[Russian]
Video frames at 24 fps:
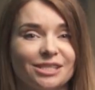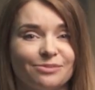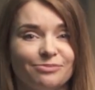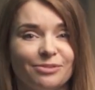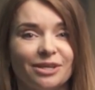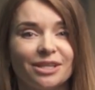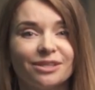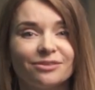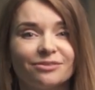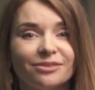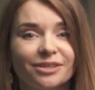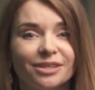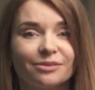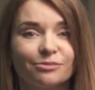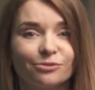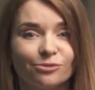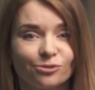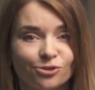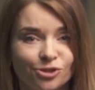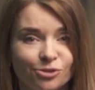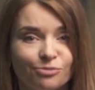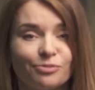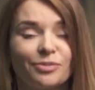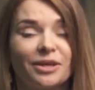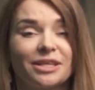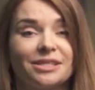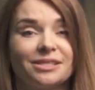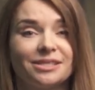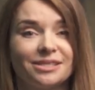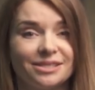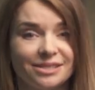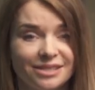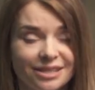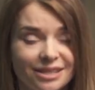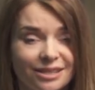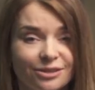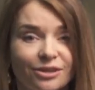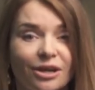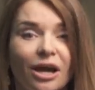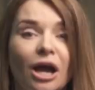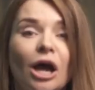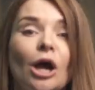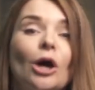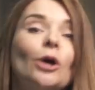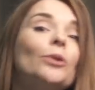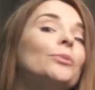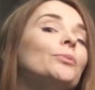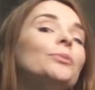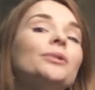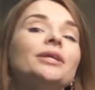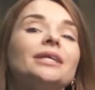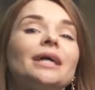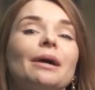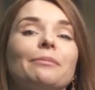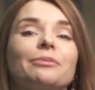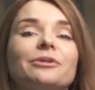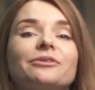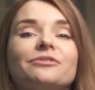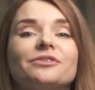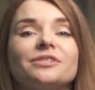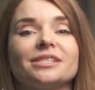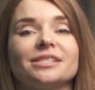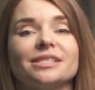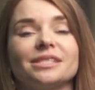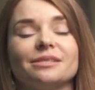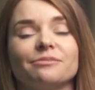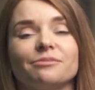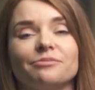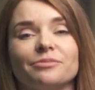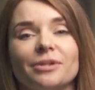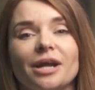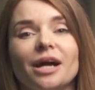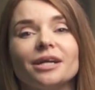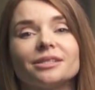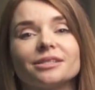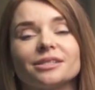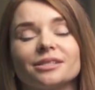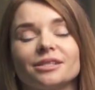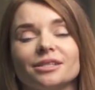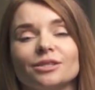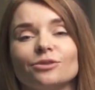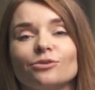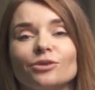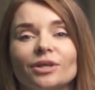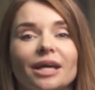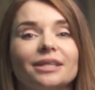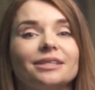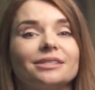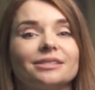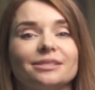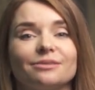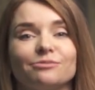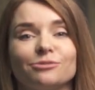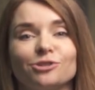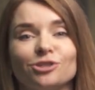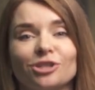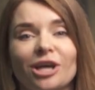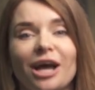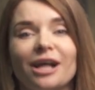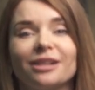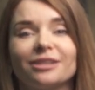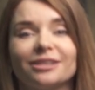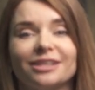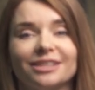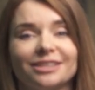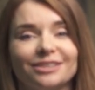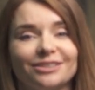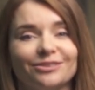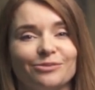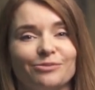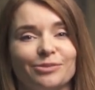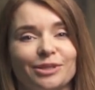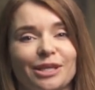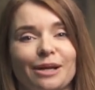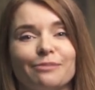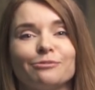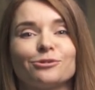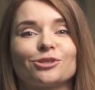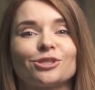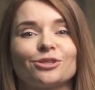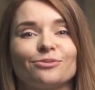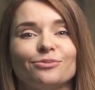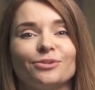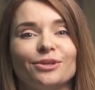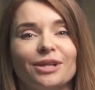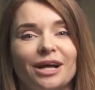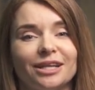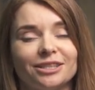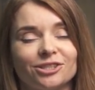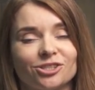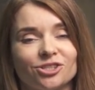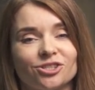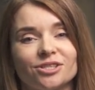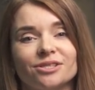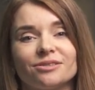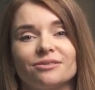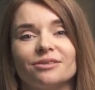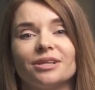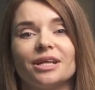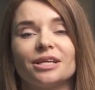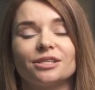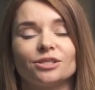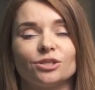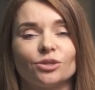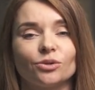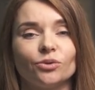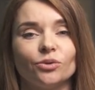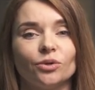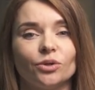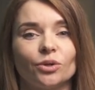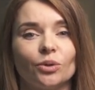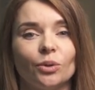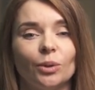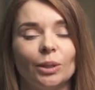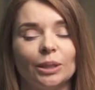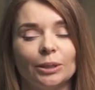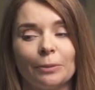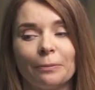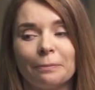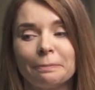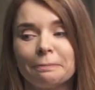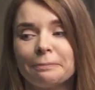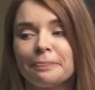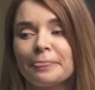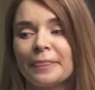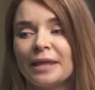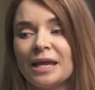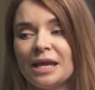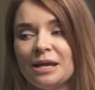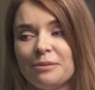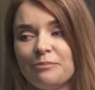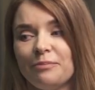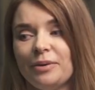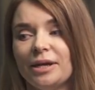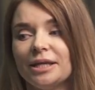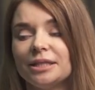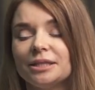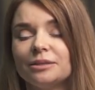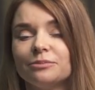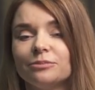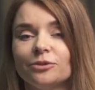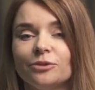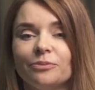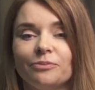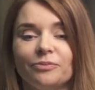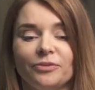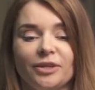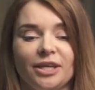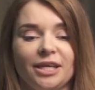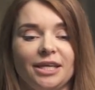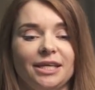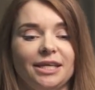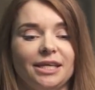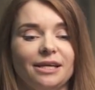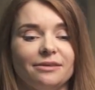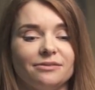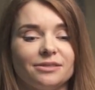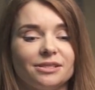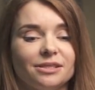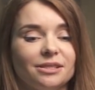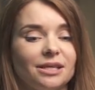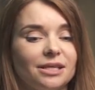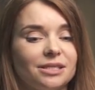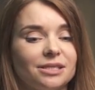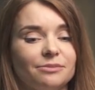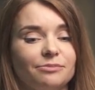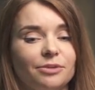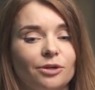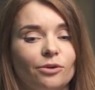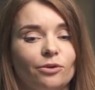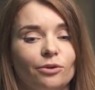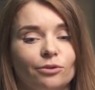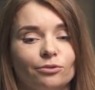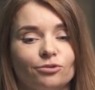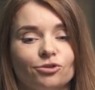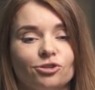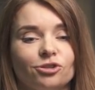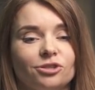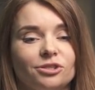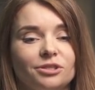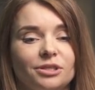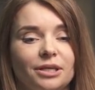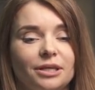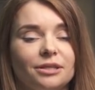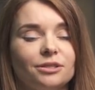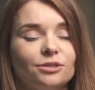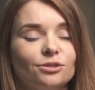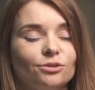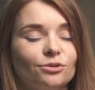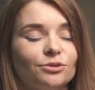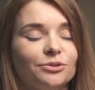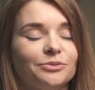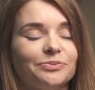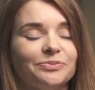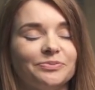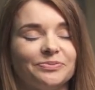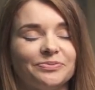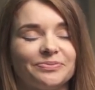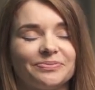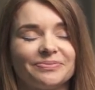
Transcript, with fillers: эксперт в этом, уже просили у меня провести с ними практики, но я не замечала этого, потому что была отождествлена с другой ролью. Поэтому я взяла себе коуч-сессию,